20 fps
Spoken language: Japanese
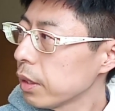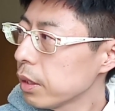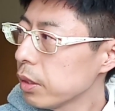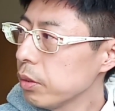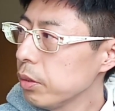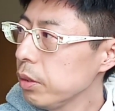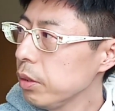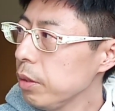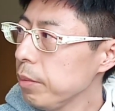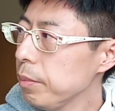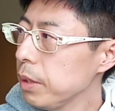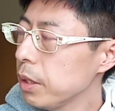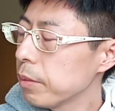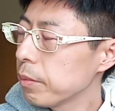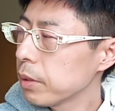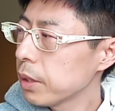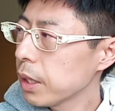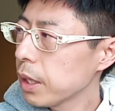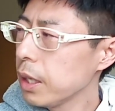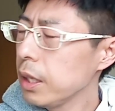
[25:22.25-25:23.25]
そういう意味
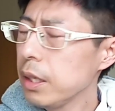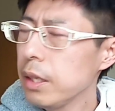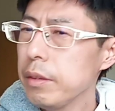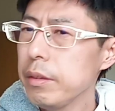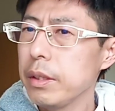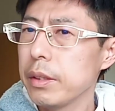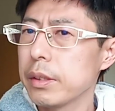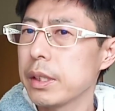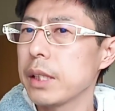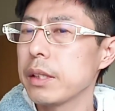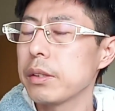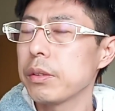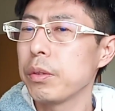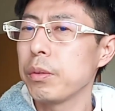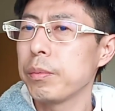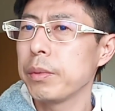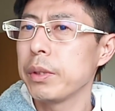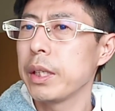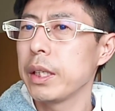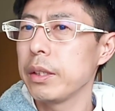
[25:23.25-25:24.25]
でだからエネルギーの残存
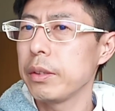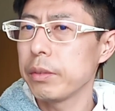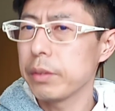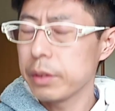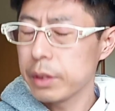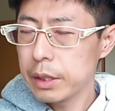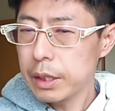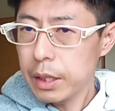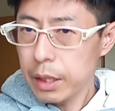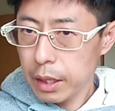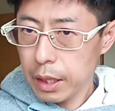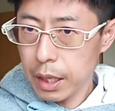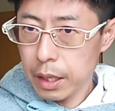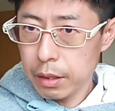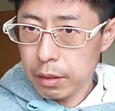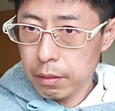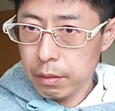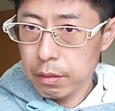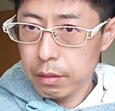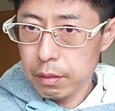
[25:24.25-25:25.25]
の問題と常に
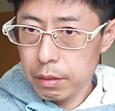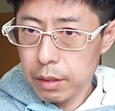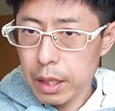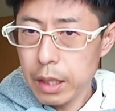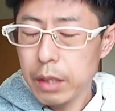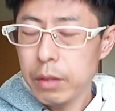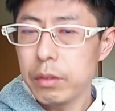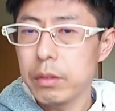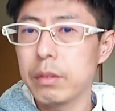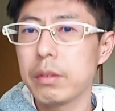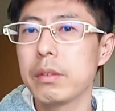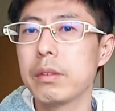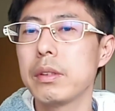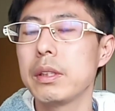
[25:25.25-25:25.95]
あの内容を